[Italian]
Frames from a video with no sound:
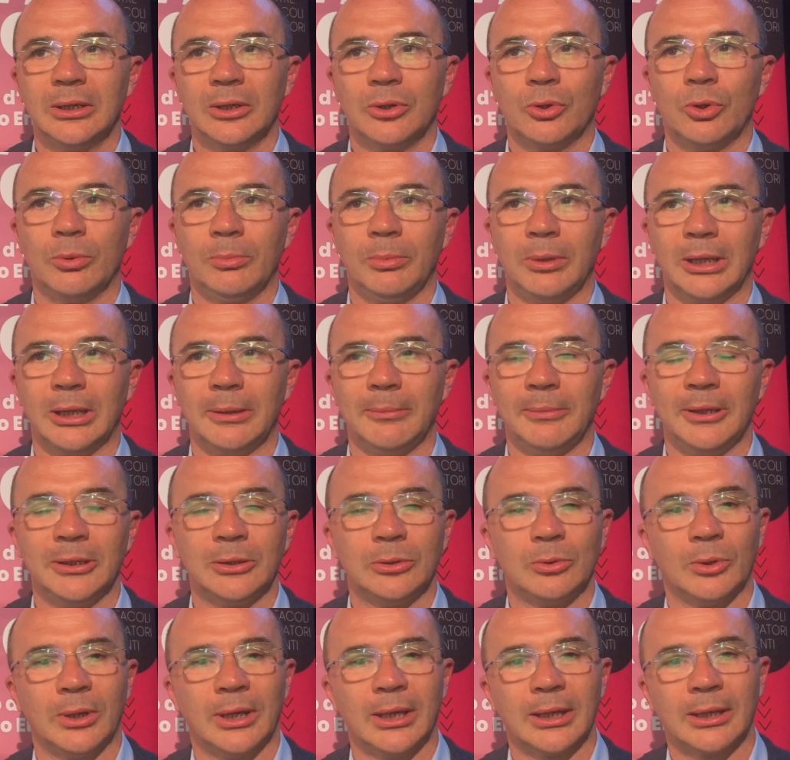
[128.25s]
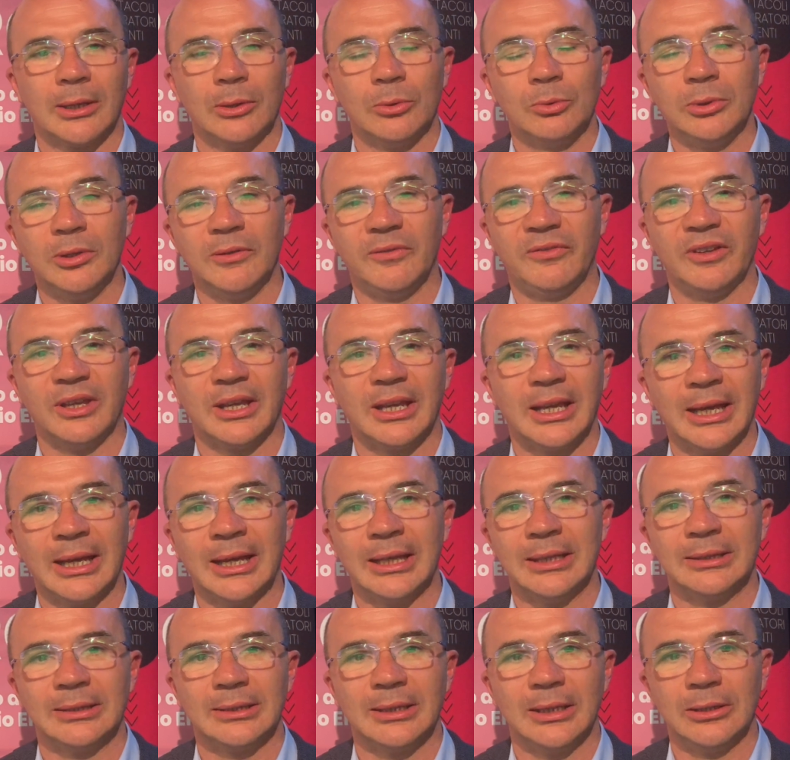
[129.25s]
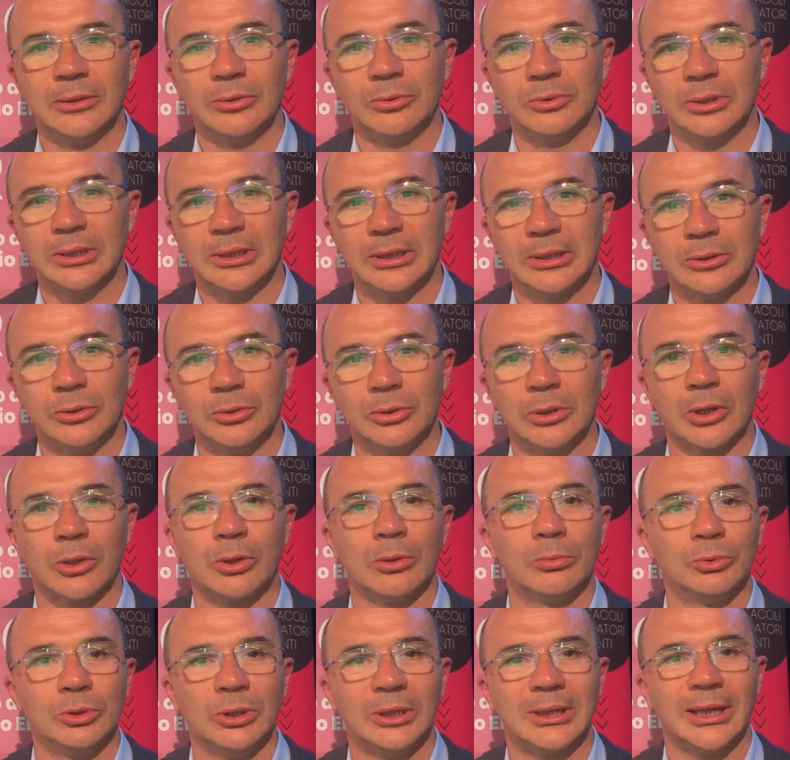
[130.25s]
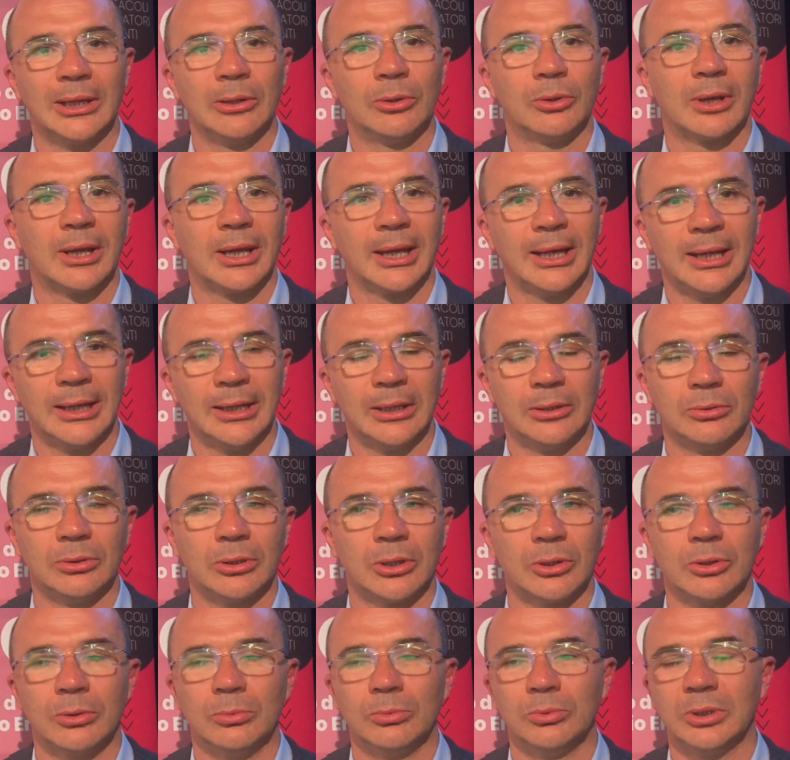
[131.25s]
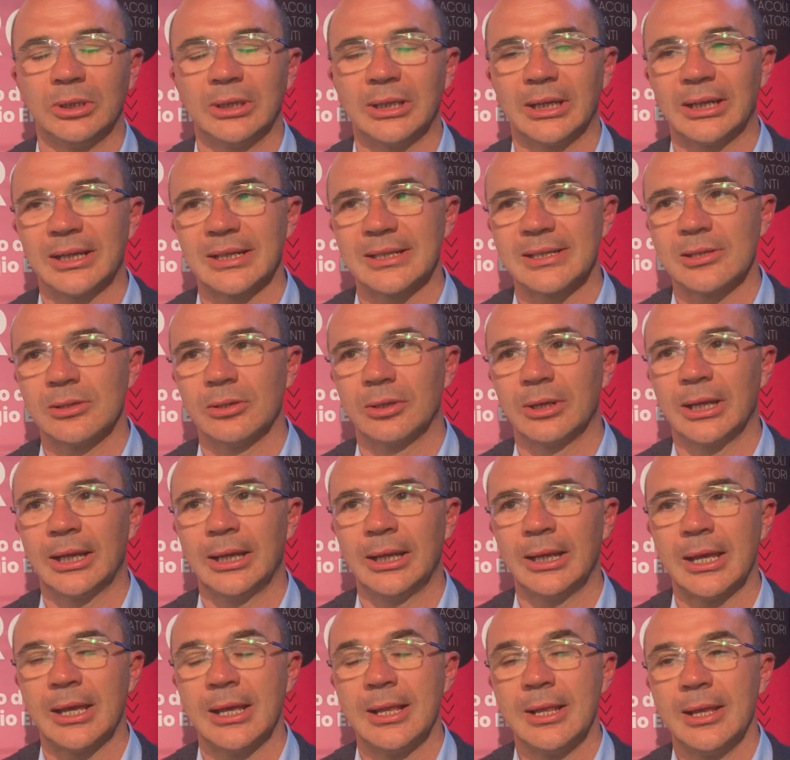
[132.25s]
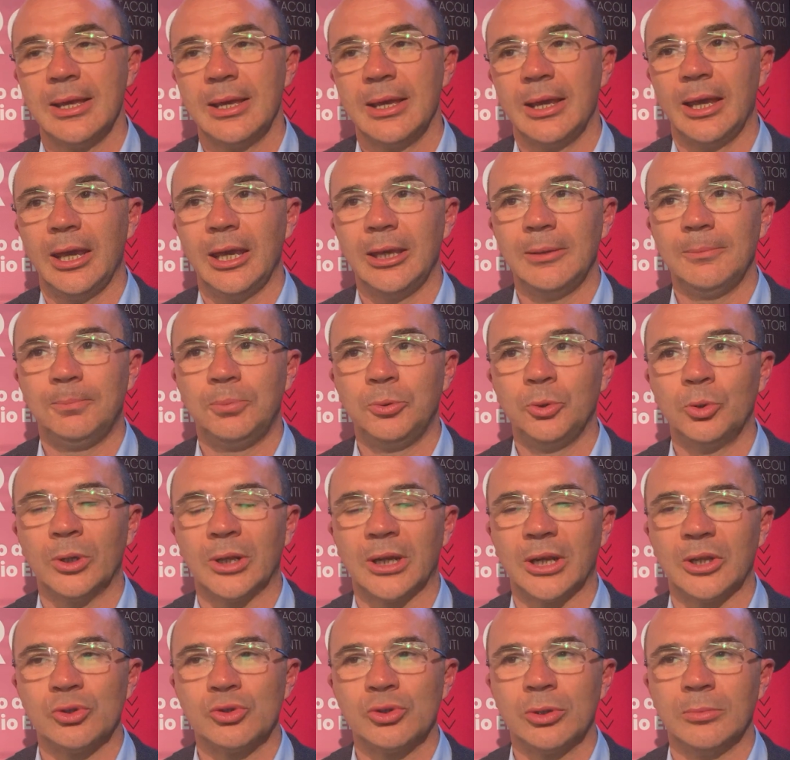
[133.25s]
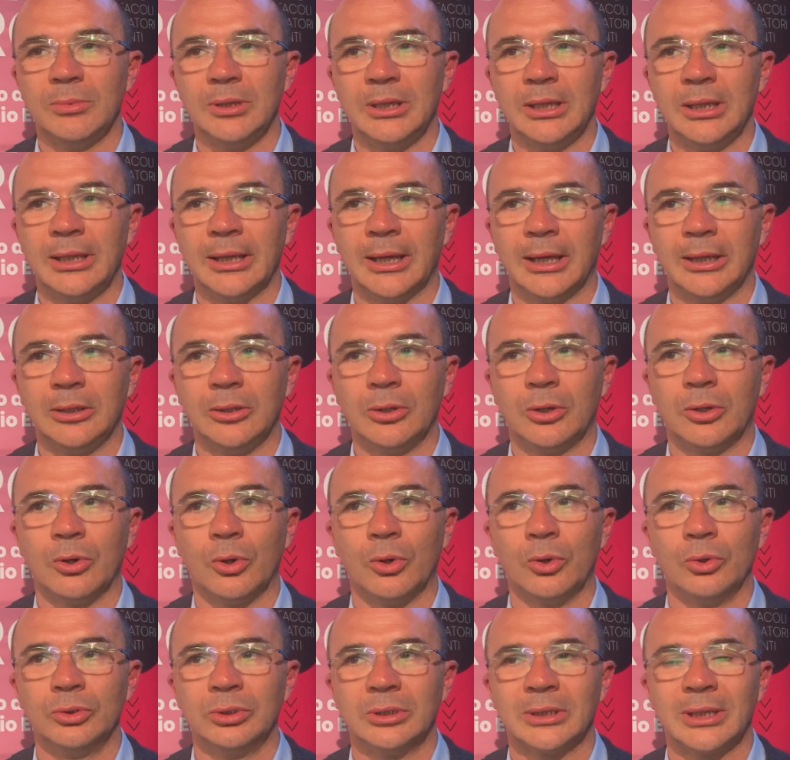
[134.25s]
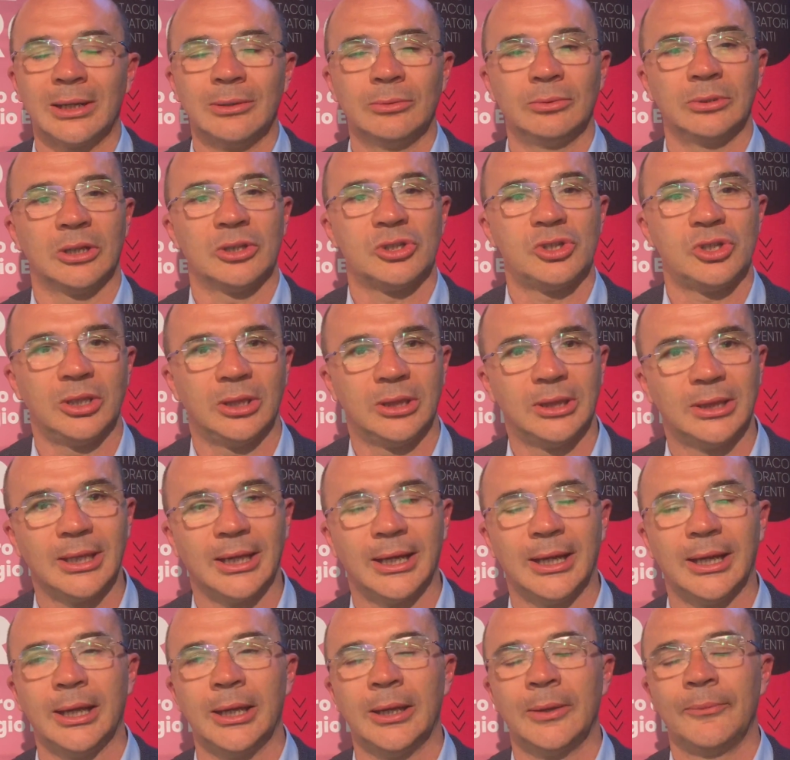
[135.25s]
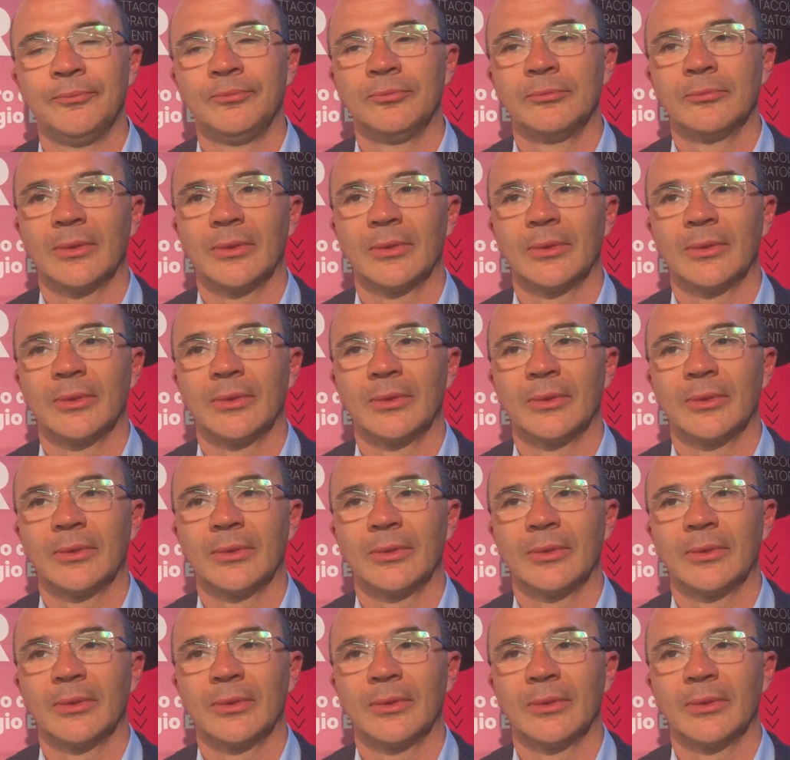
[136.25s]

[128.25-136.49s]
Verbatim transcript: come elemento anche unificante di, un, di, una comunità locale, di una comunità nazionale e in più a Reggio Emilia incontra una città